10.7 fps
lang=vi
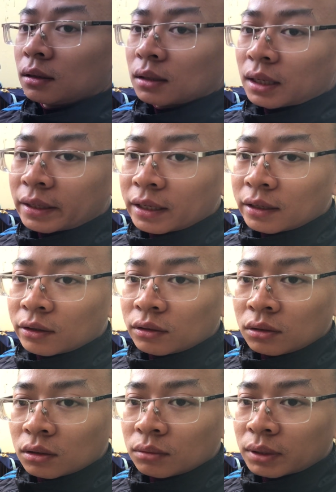khả năng nó
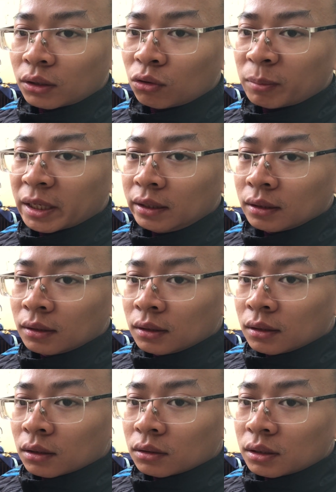không thái độ mấy.
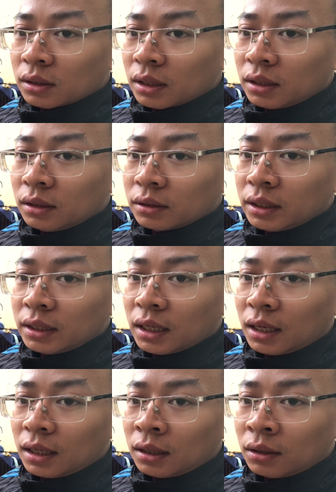Còn tí thử đi
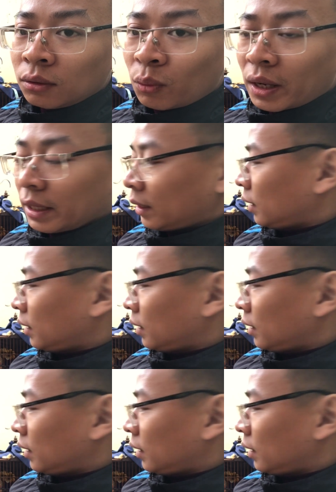ngoài